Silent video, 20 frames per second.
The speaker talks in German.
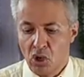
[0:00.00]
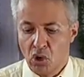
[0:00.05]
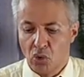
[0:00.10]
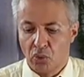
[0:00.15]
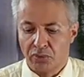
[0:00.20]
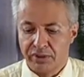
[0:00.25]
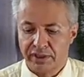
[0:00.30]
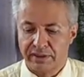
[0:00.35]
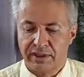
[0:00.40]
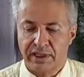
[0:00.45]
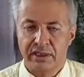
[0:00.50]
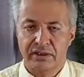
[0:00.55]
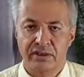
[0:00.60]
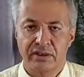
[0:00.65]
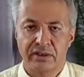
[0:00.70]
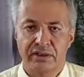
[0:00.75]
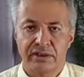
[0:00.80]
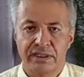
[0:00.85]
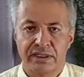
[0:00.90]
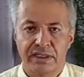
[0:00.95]
Und das
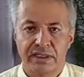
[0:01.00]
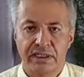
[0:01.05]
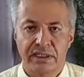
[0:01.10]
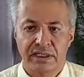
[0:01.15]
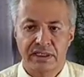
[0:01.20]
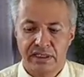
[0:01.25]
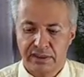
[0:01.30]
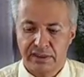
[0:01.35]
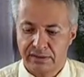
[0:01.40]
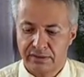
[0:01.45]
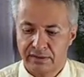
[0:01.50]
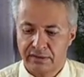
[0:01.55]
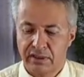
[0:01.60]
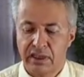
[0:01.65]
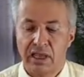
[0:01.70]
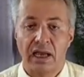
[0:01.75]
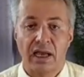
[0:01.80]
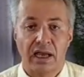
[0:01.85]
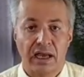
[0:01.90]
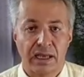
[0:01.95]
andere Tee ist
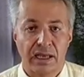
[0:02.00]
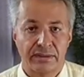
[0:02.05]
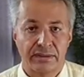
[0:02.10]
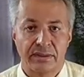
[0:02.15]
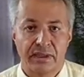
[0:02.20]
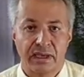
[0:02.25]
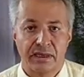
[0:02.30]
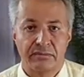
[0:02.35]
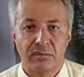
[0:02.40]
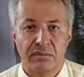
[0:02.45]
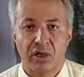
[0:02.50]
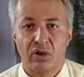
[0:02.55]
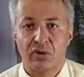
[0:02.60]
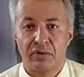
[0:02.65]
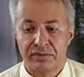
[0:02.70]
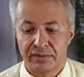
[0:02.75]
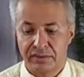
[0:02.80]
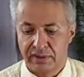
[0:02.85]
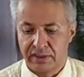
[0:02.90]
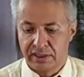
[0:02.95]
Assam
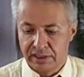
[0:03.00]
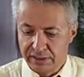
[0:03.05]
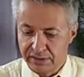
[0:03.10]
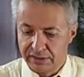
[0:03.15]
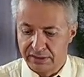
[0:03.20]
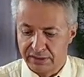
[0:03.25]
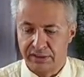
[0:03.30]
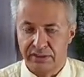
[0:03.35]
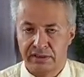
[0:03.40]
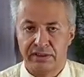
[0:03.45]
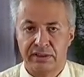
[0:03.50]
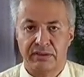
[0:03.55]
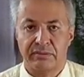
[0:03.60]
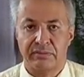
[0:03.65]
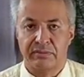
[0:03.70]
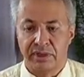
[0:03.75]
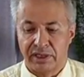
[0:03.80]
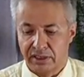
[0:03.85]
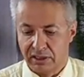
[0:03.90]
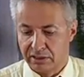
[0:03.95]
aus Indien
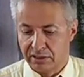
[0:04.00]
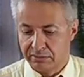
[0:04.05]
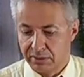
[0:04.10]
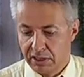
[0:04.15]
diesmal.